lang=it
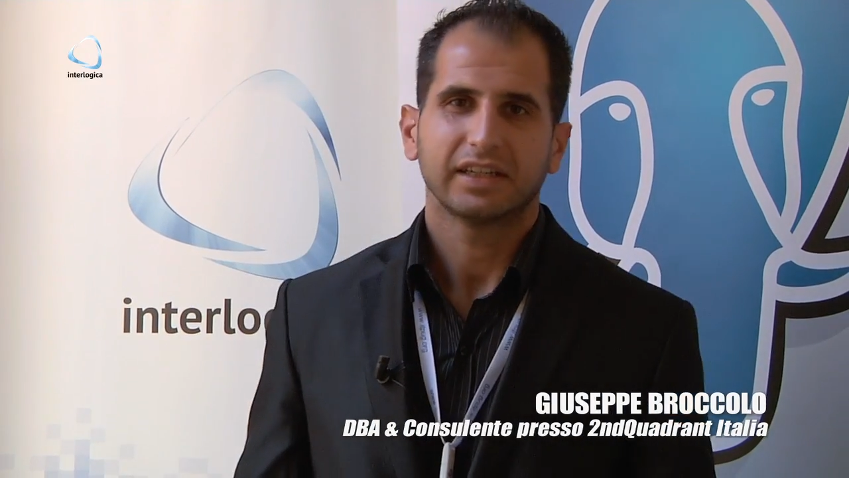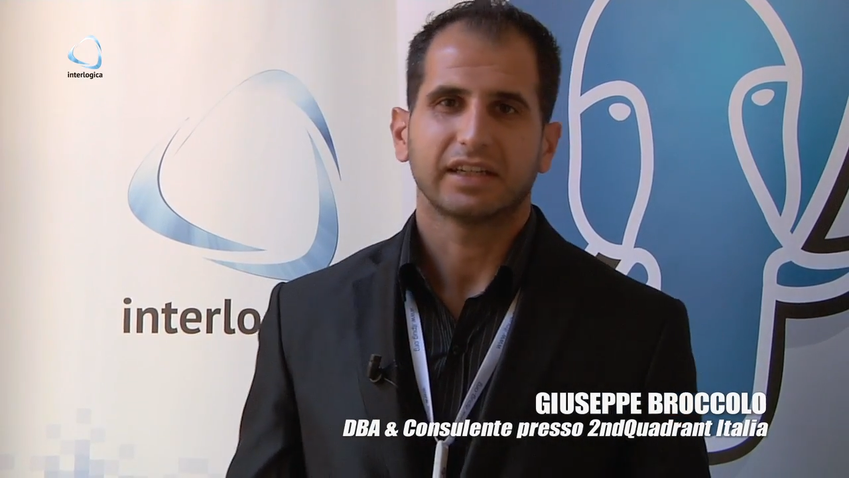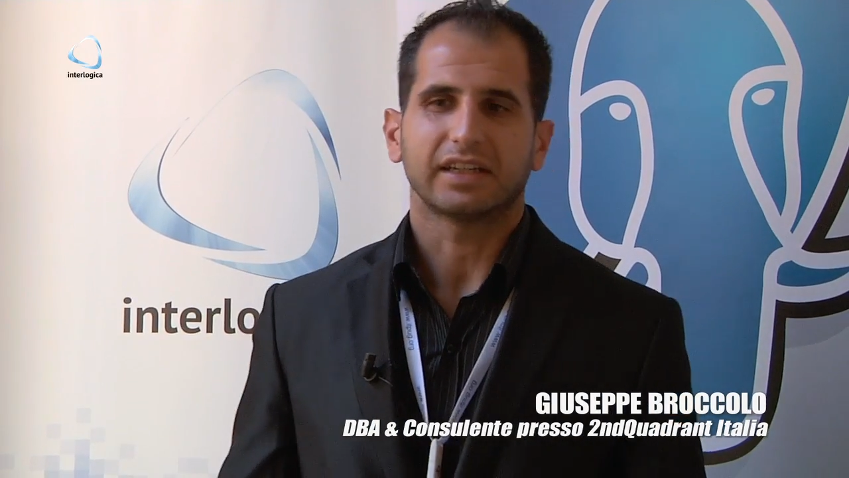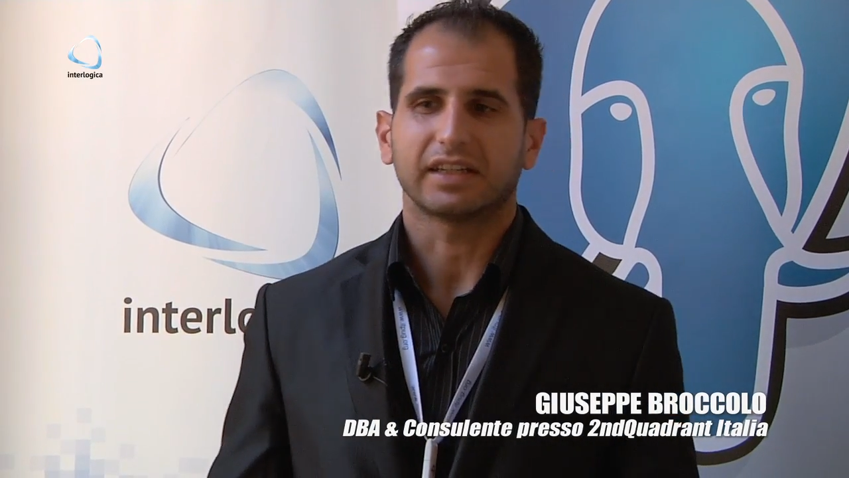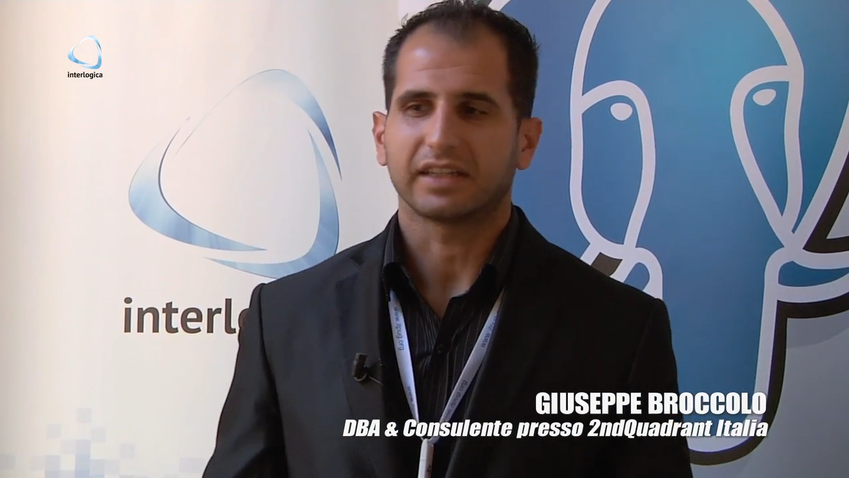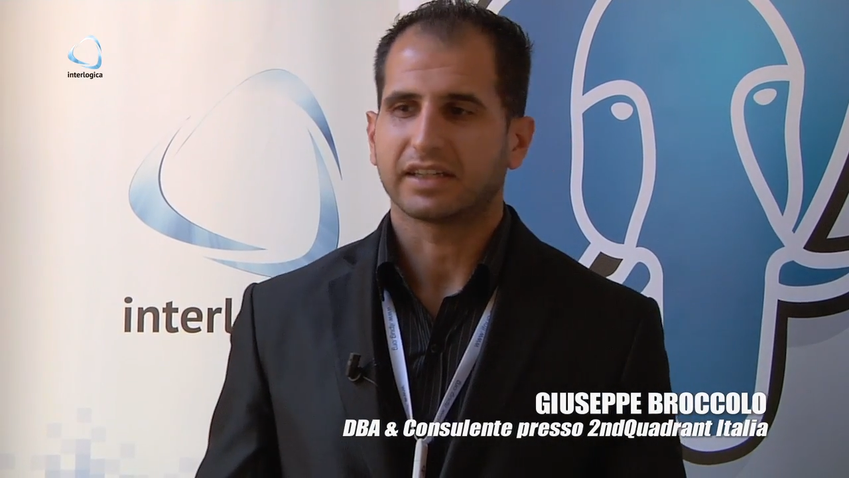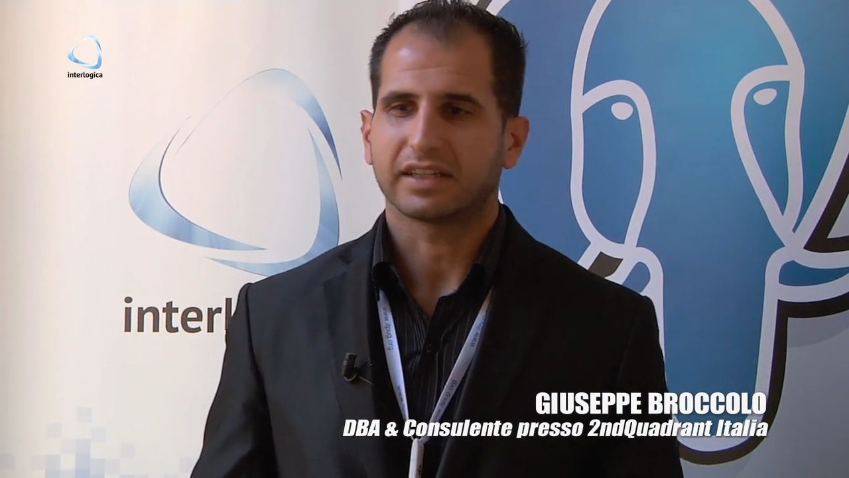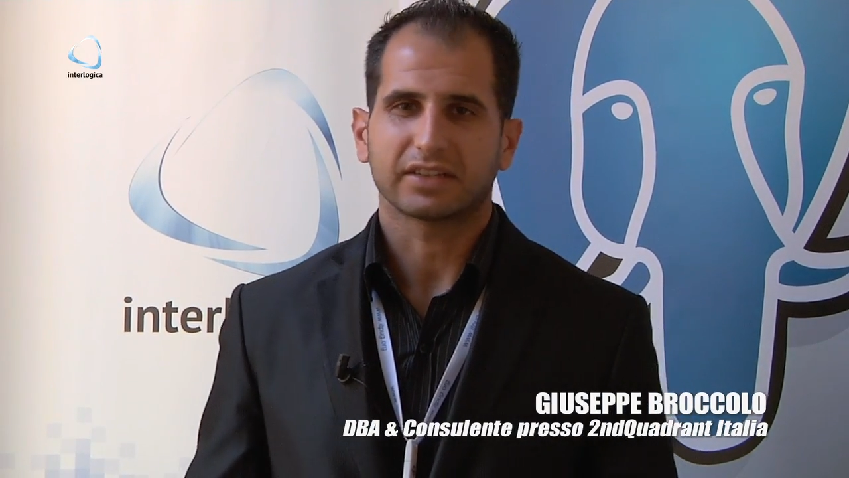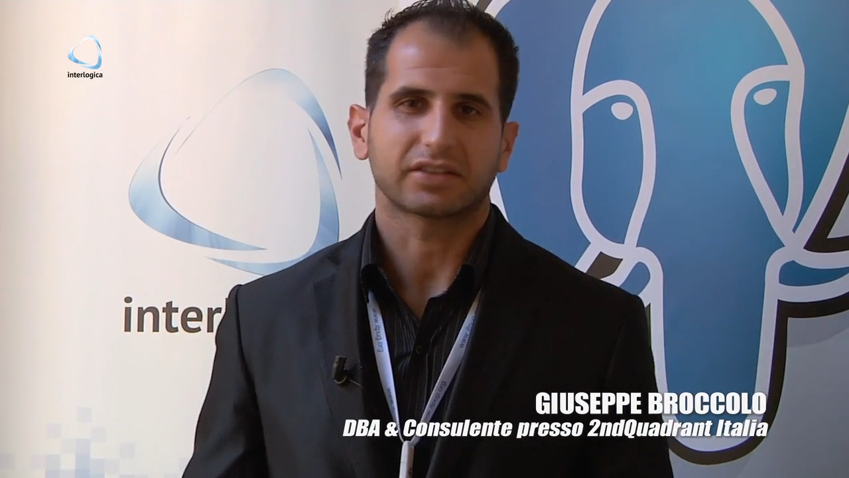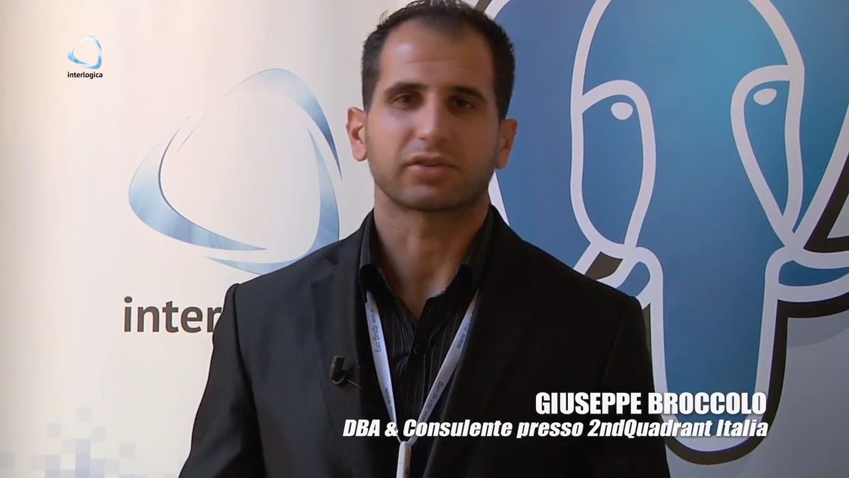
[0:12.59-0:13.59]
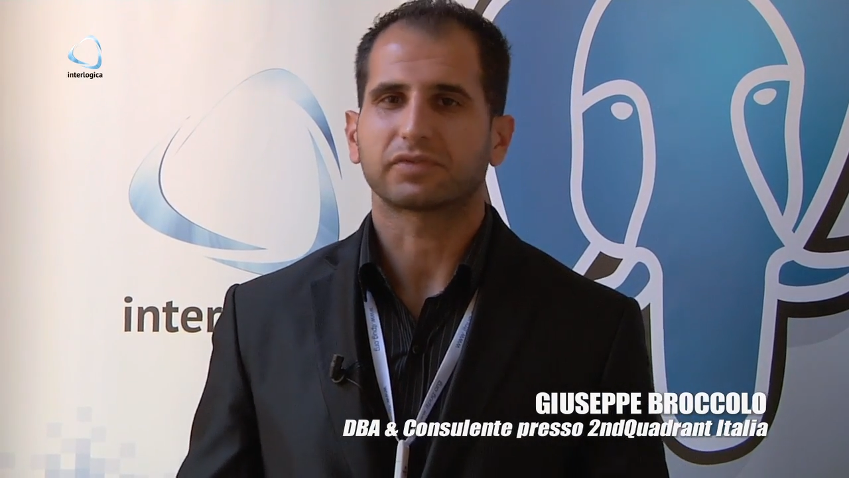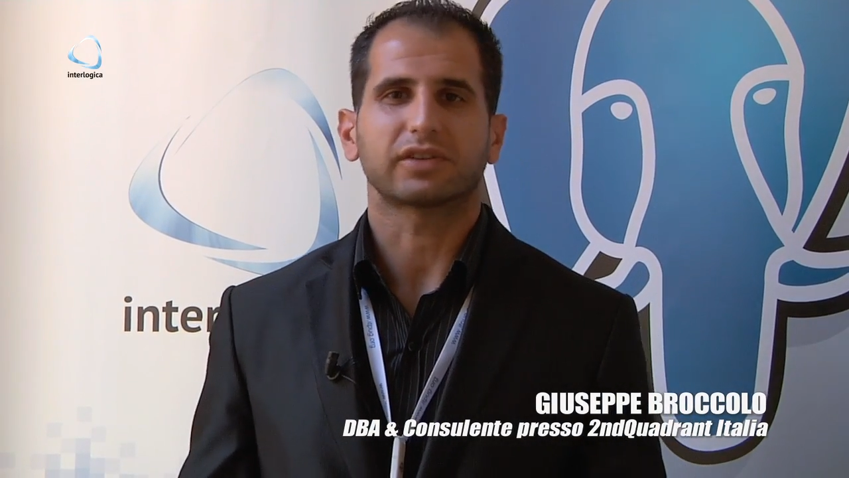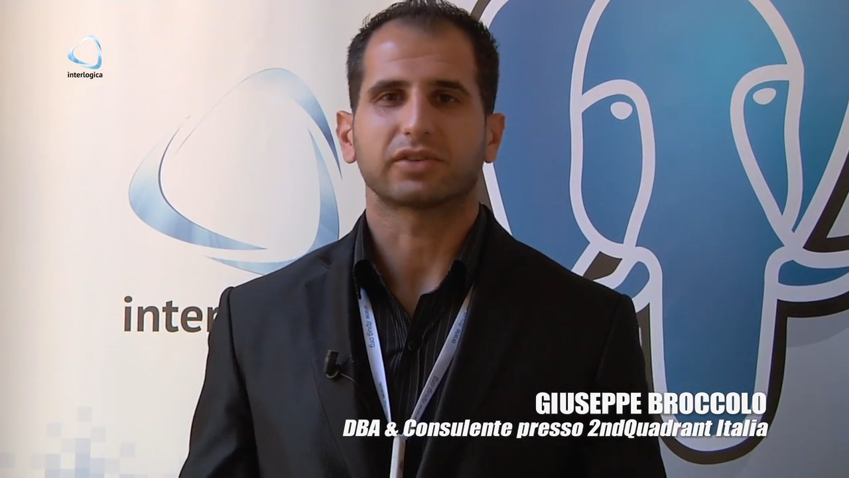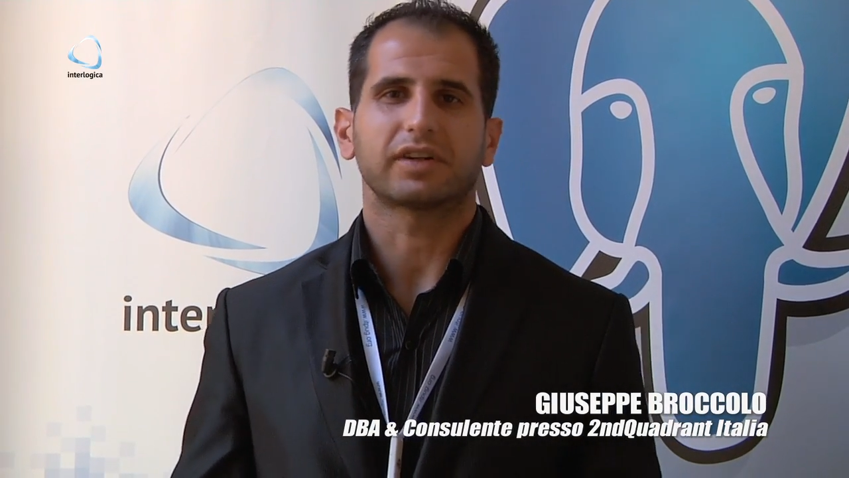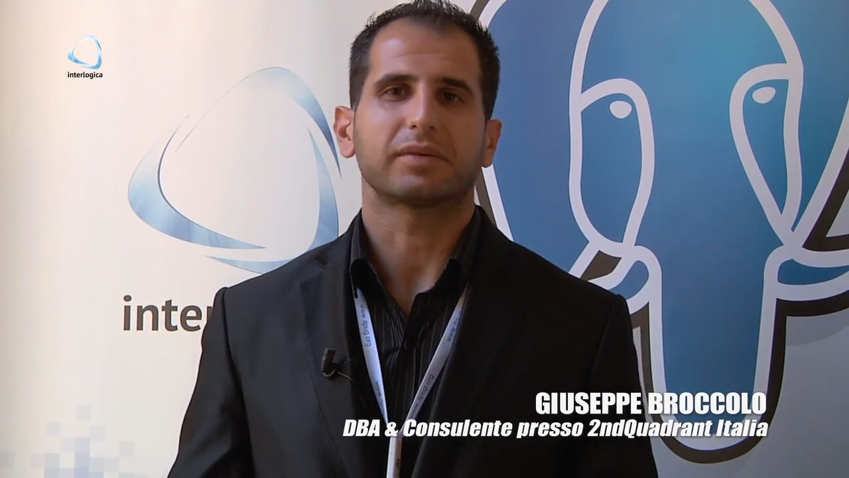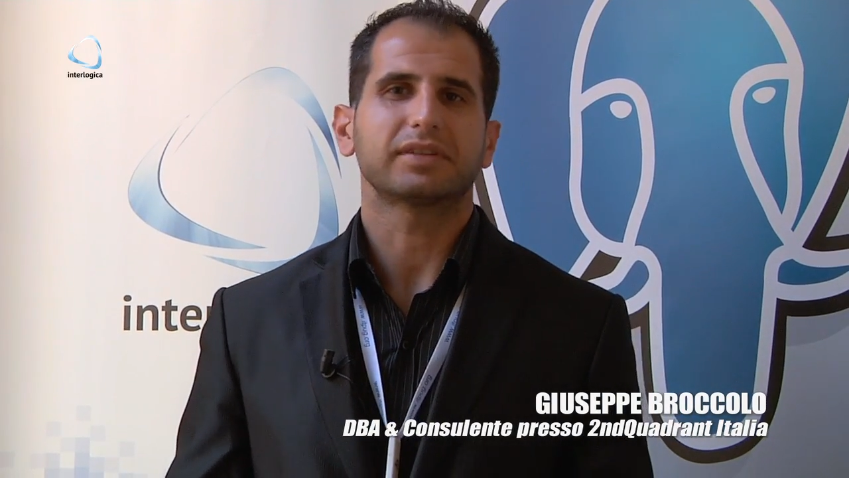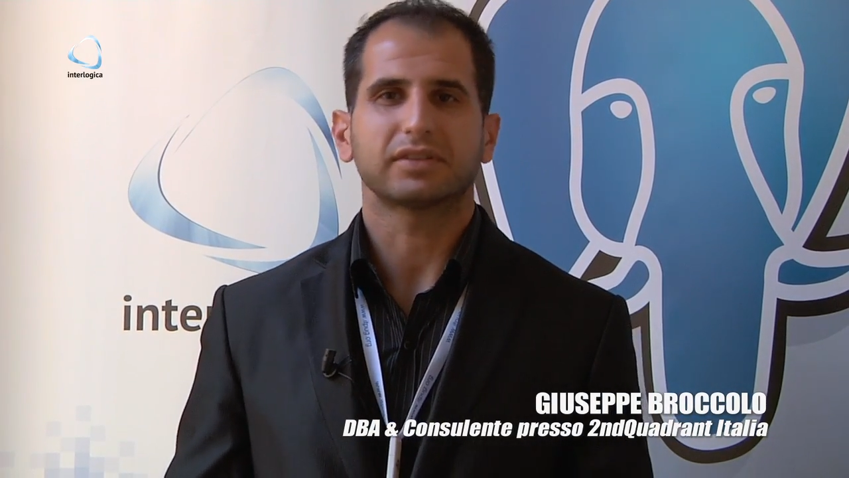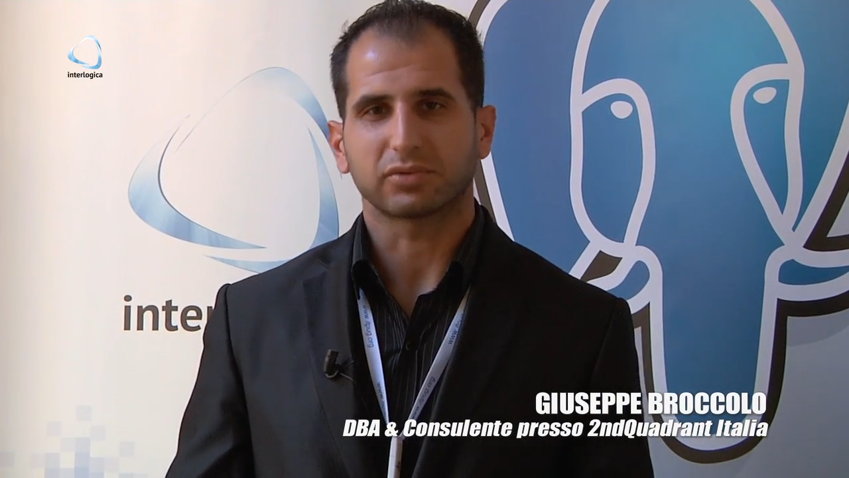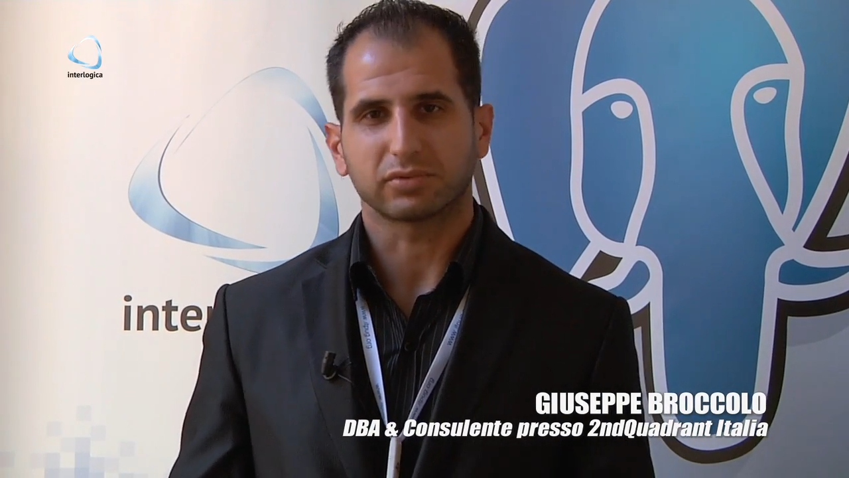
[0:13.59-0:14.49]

E è stato fatto veramente di